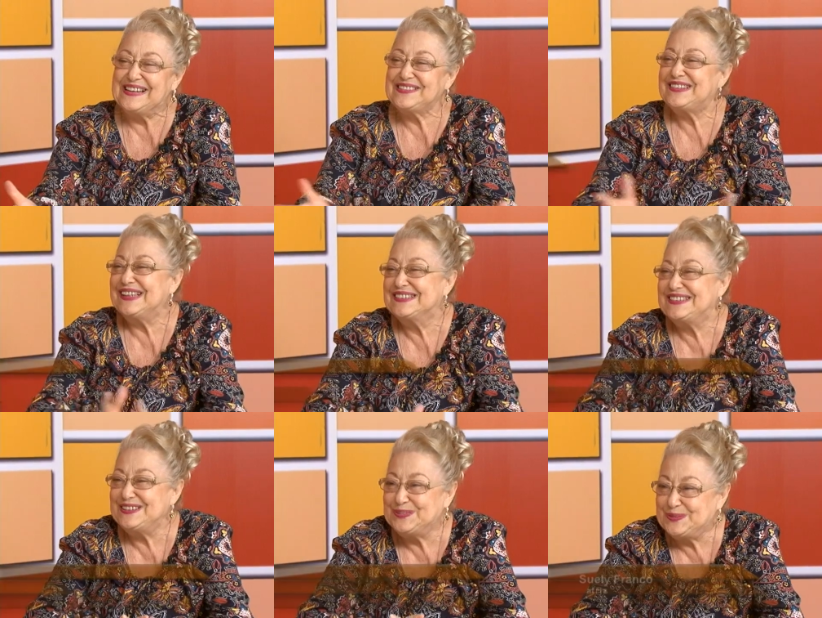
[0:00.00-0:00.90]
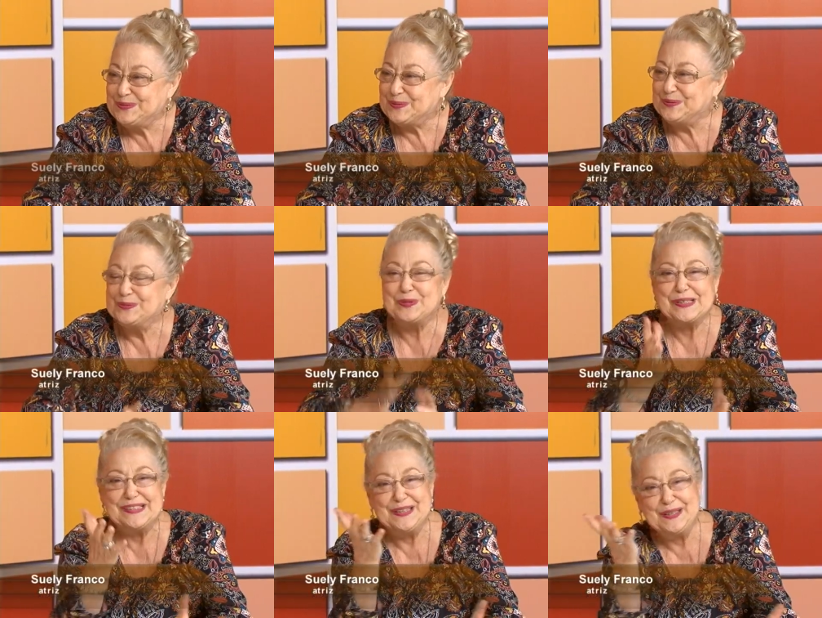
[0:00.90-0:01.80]
estar aqui junto com
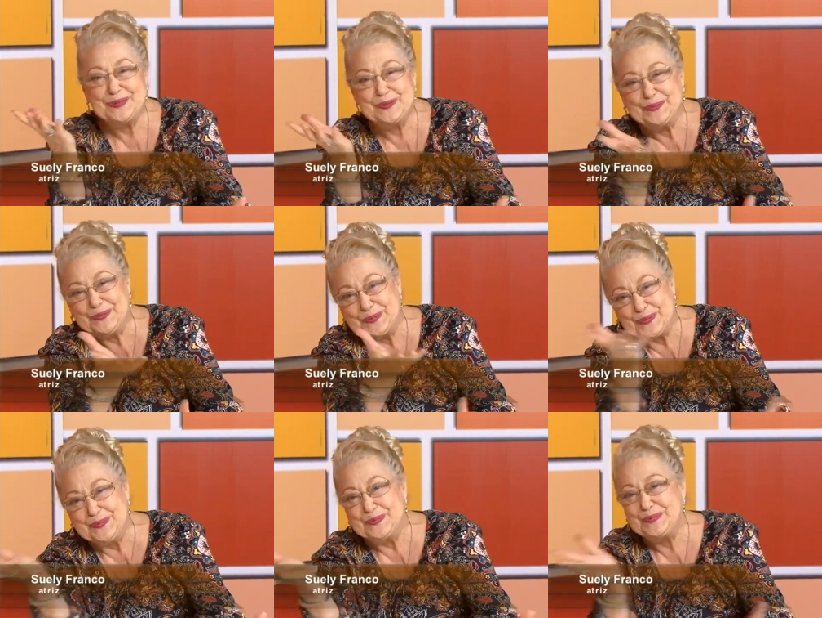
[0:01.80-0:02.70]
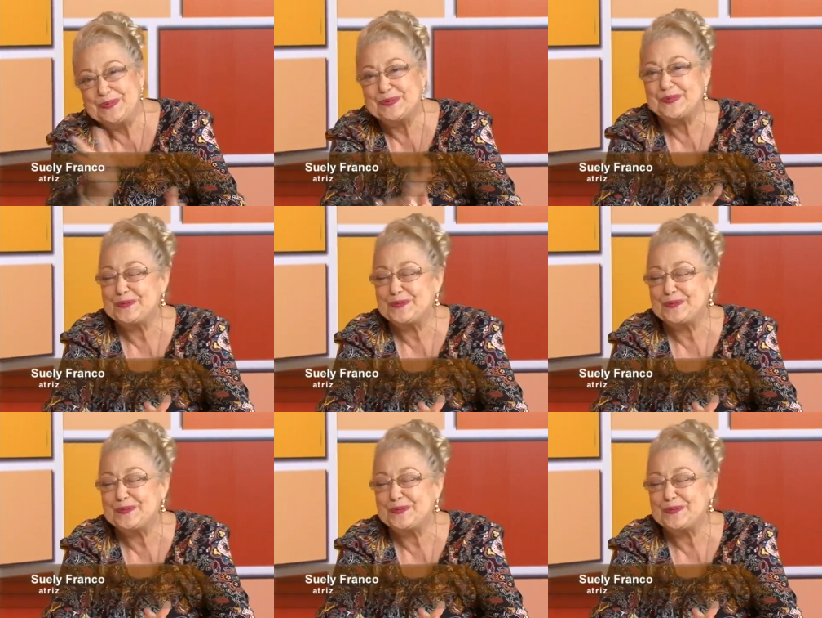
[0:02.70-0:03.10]
você, junto com os